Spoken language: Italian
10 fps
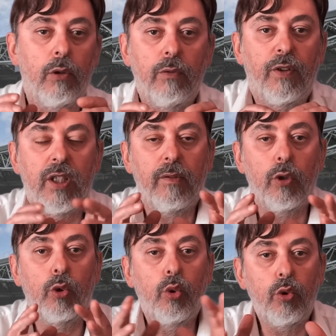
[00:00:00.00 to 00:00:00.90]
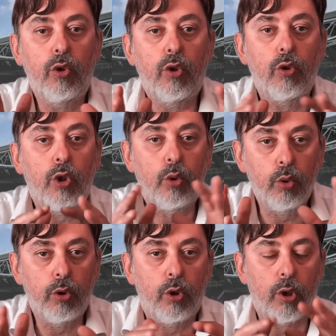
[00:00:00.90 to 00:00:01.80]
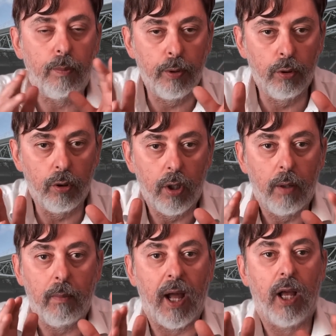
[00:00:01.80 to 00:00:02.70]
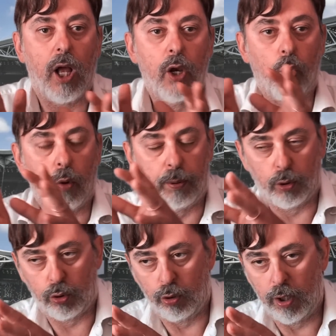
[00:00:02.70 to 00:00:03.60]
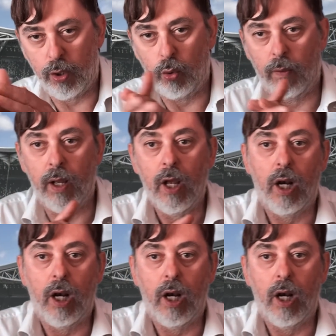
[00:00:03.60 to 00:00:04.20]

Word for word: Facevano tutto di tutto e di più, ma hanno colpito solo la Juve.